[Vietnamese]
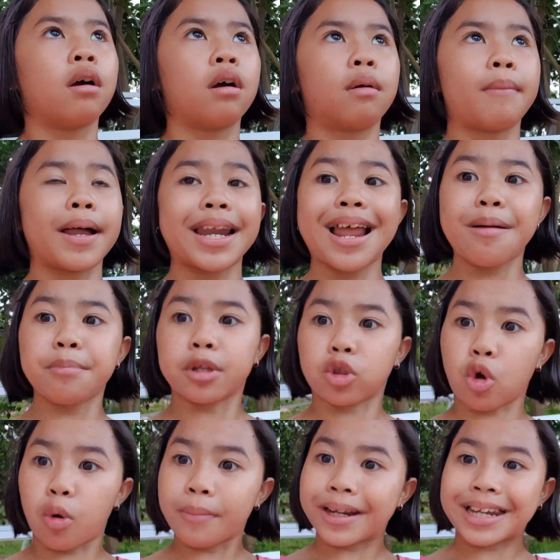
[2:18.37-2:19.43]
bạn nam ở
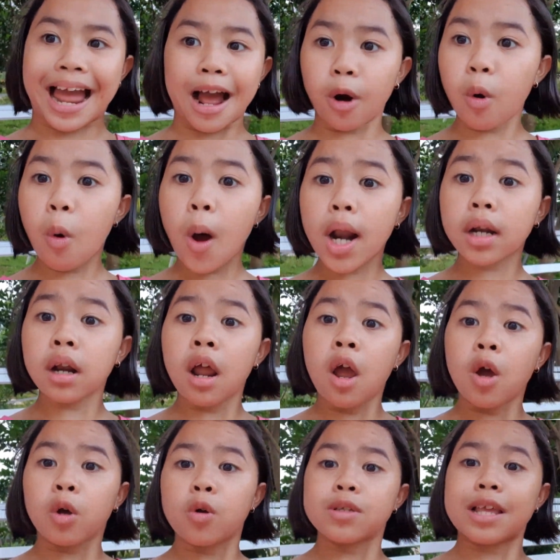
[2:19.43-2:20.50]
tổ mình thắng luôn
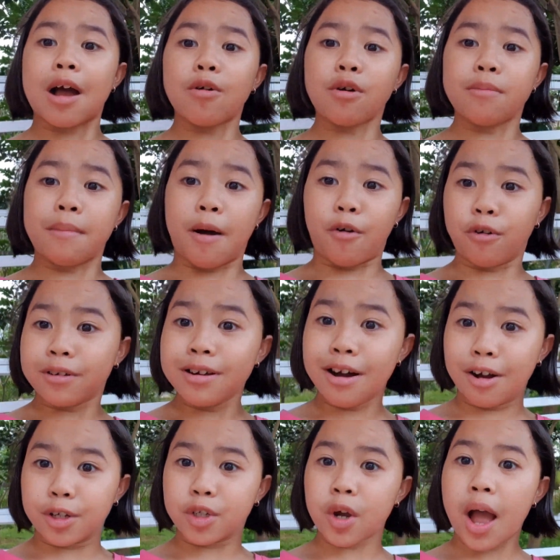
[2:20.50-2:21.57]
cô giáo còn bảo
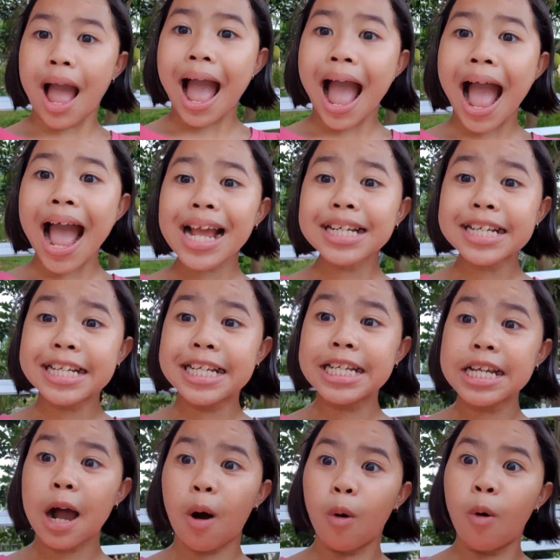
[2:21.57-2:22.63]
thưởng cho 2
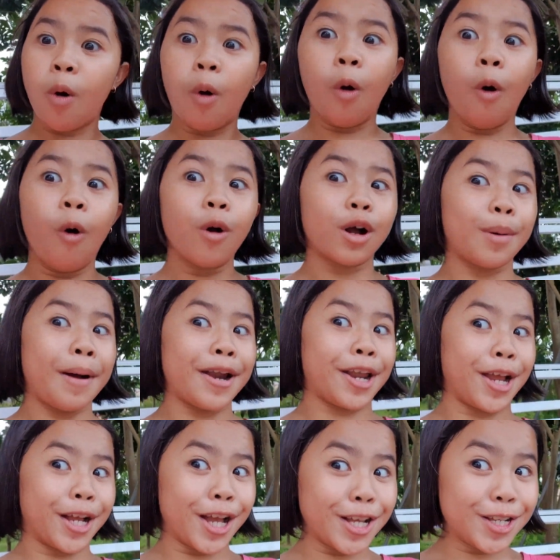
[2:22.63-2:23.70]
triệu các bạn
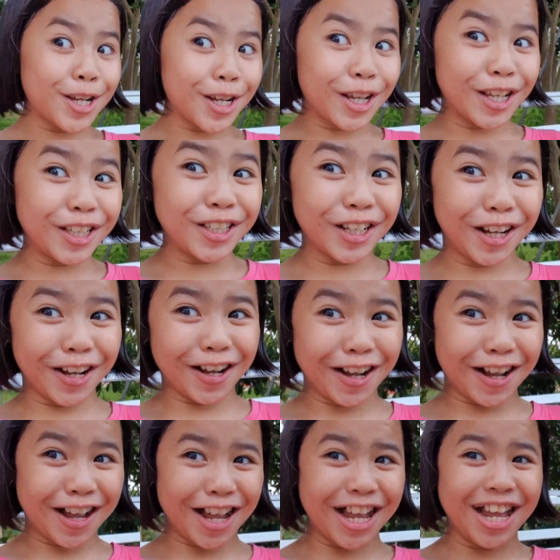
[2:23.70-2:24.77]
thấy kinh chưa kinh
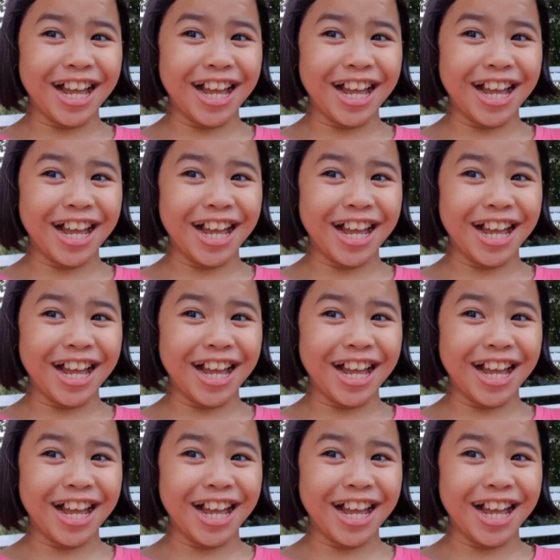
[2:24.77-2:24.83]
chưa